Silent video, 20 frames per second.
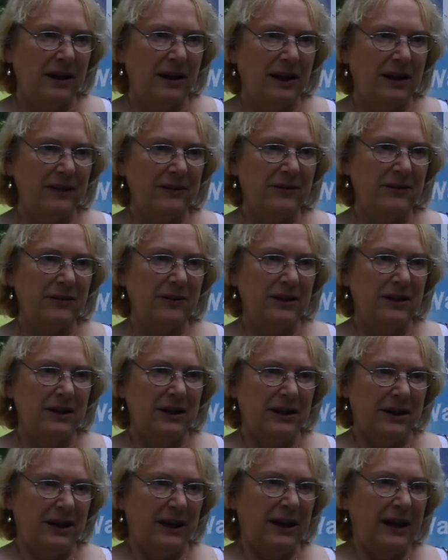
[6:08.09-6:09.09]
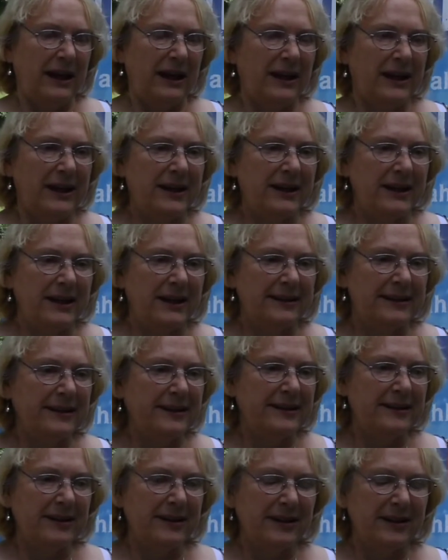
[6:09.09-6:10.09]
Also äh, es
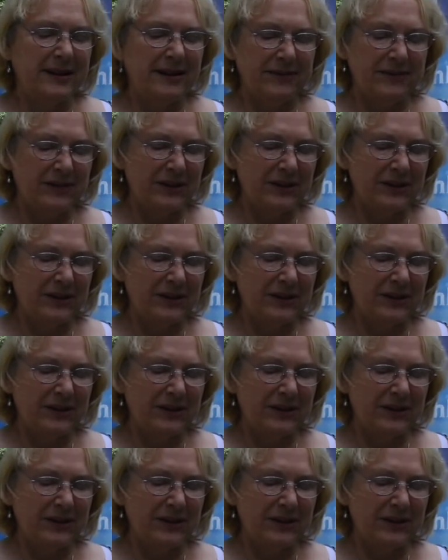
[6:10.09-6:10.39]
ist, äh,